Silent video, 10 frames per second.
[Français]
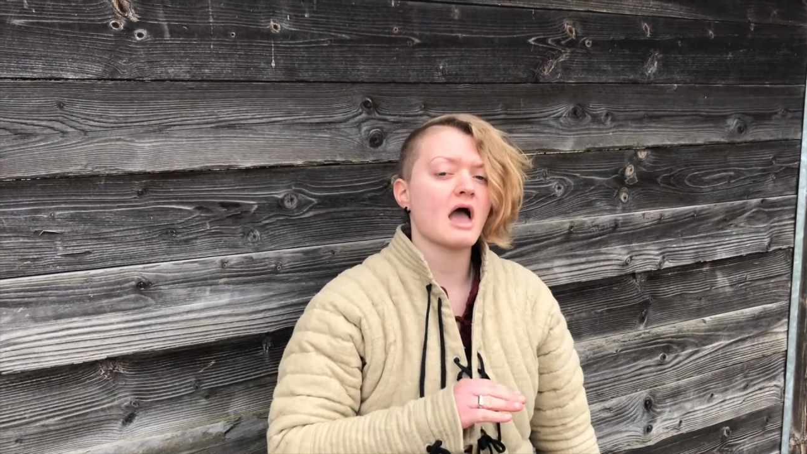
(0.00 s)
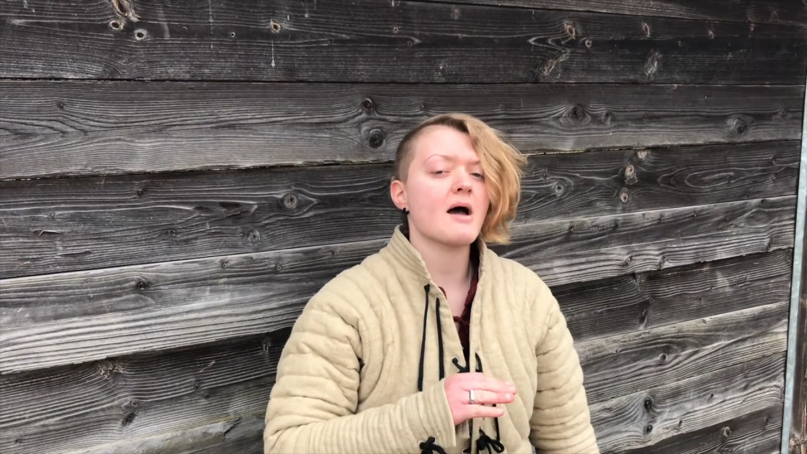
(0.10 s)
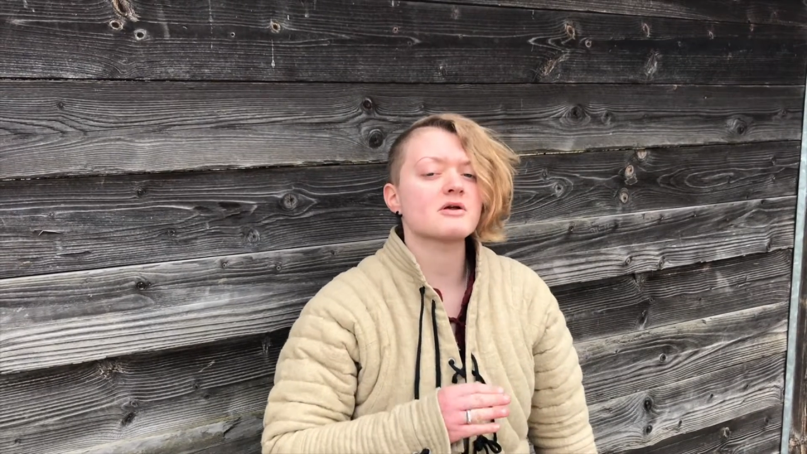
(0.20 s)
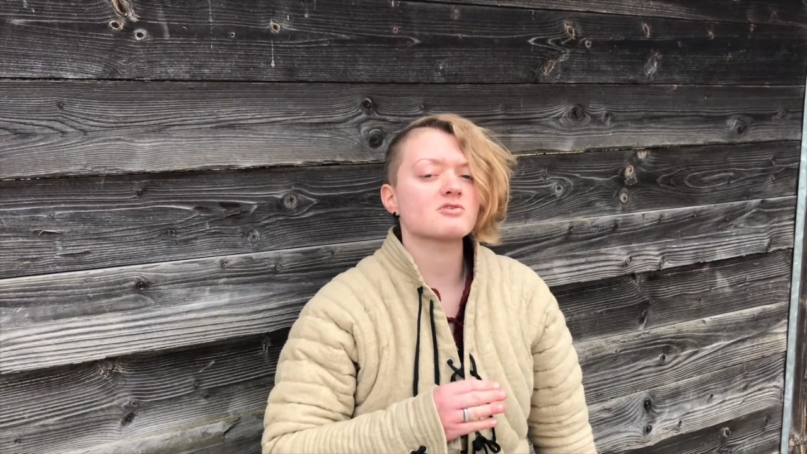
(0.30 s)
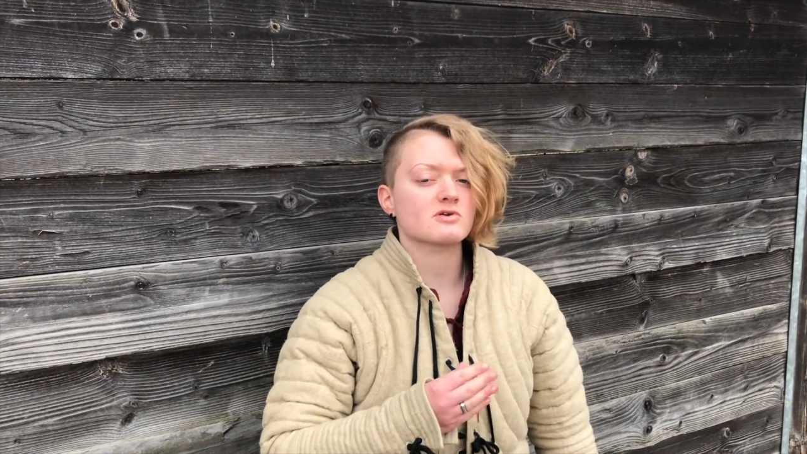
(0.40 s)

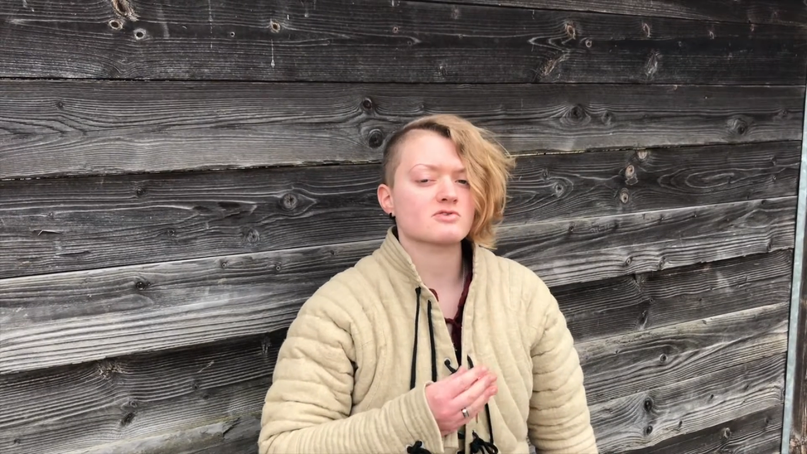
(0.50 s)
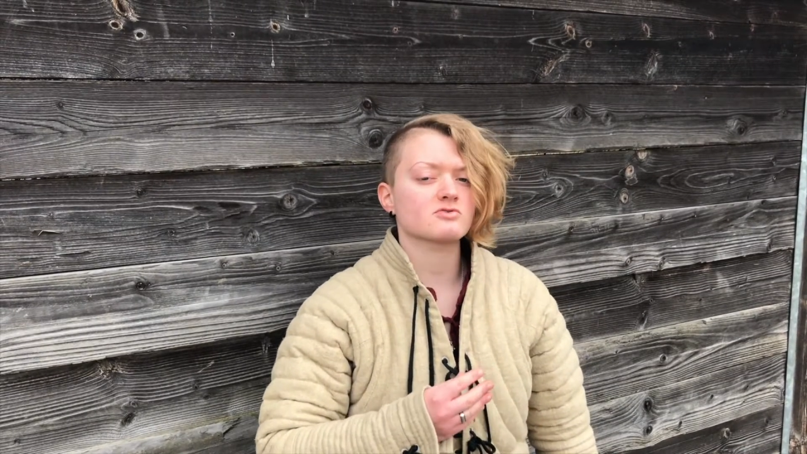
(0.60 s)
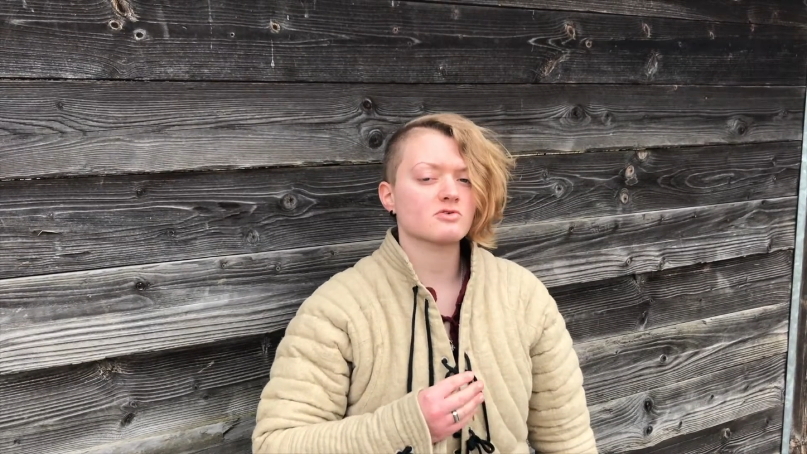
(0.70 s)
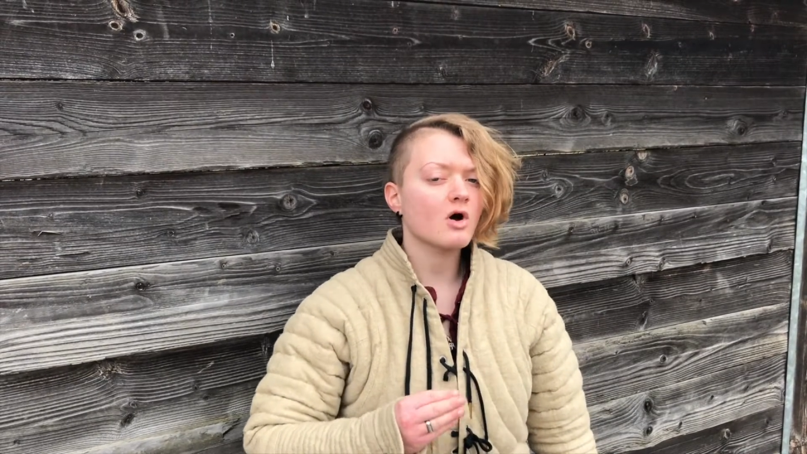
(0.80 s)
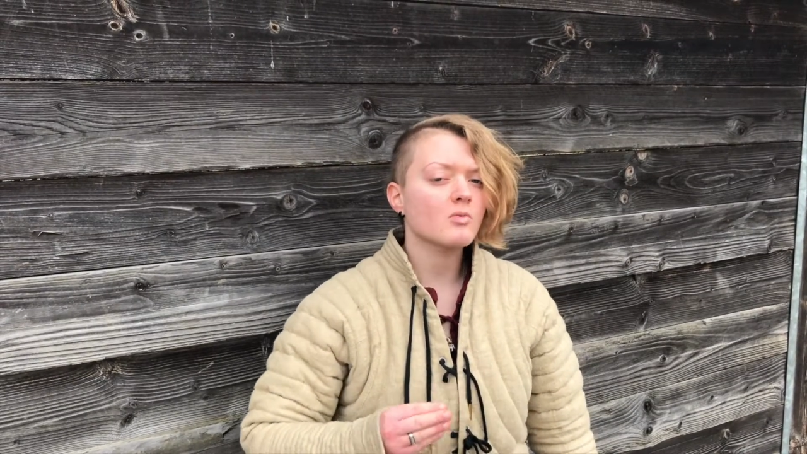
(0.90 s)
à
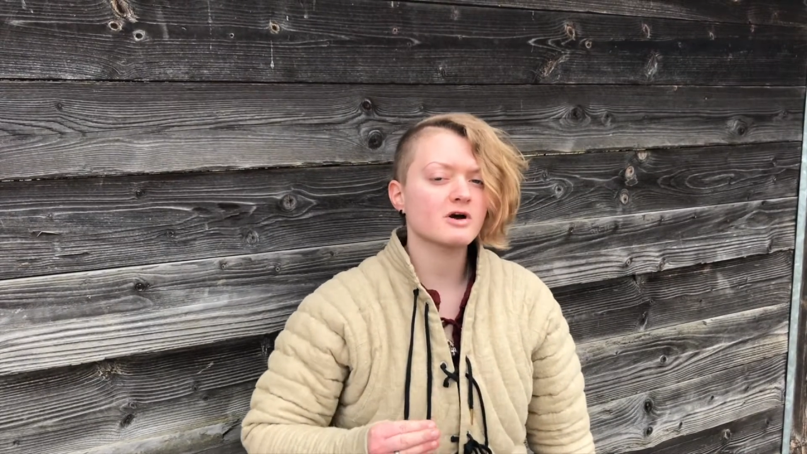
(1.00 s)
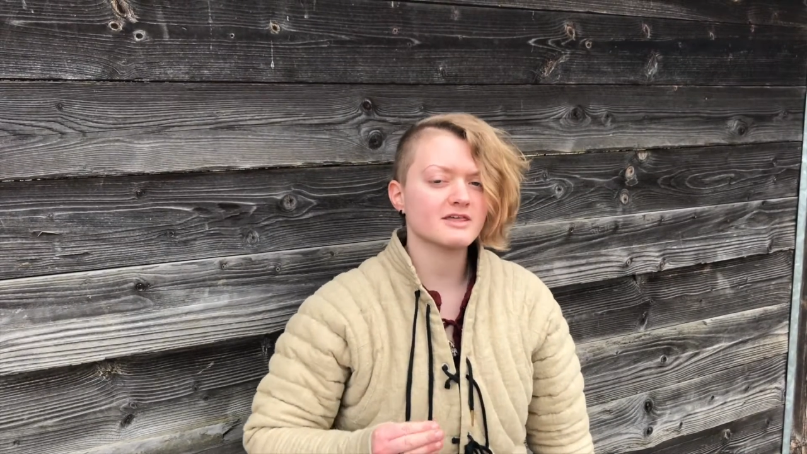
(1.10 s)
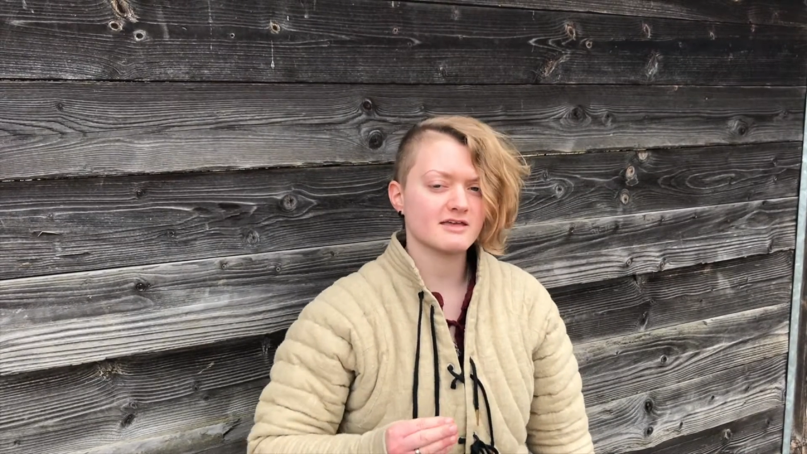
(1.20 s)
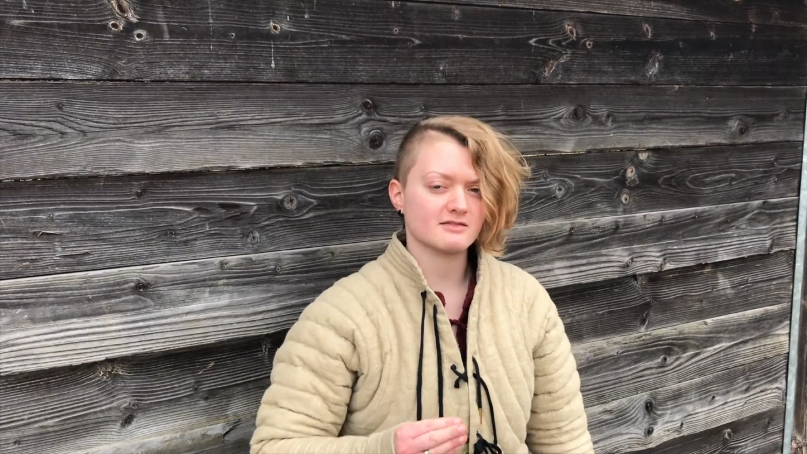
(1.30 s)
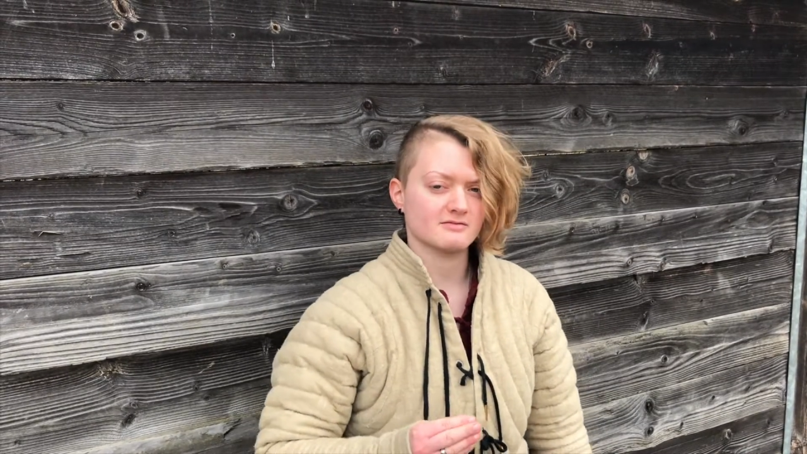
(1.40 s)
1m60 en
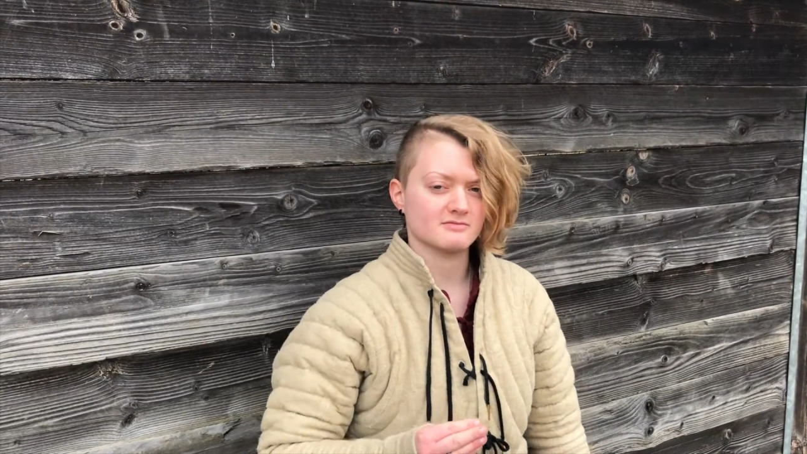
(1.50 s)
moyenne.